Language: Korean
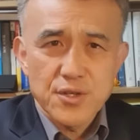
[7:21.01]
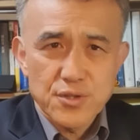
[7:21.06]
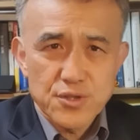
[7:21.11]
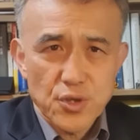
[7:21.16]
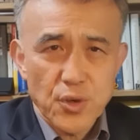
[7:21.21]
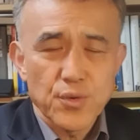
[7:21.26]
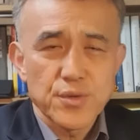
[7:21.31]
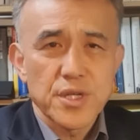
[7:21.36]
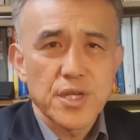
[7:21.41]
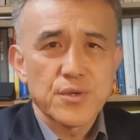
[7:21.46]

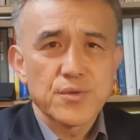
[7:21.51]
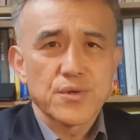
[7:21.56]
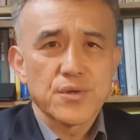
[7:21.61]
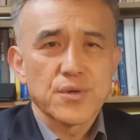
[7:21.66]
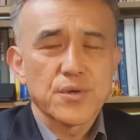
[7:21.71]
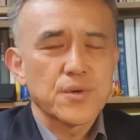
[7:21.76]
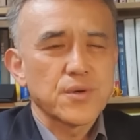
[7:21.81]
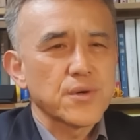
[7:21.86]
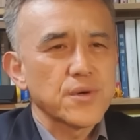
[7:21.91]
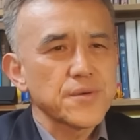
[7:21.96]
서울대도
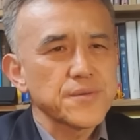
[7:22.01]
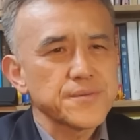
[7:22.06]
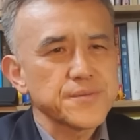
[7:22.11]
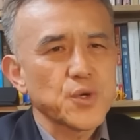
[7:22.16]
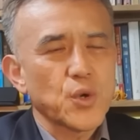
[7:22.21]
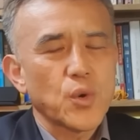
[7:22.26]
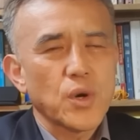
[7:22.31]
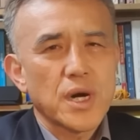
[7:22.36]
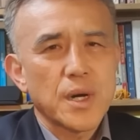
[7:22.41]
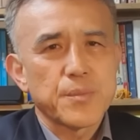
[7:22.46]
그렇고
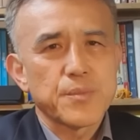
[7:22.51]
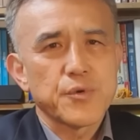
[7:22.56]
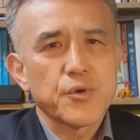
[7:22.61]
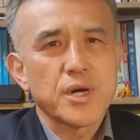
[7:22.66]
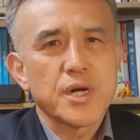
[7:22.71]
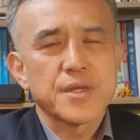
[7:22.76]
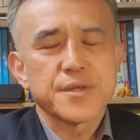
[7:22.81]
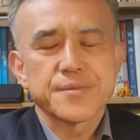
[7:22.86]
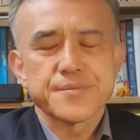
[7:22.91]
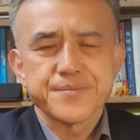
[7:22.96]

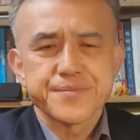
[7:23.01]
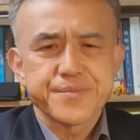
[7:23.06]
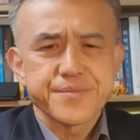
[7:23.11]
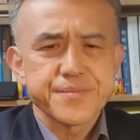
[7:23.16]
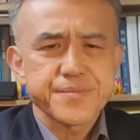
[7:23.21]
호암관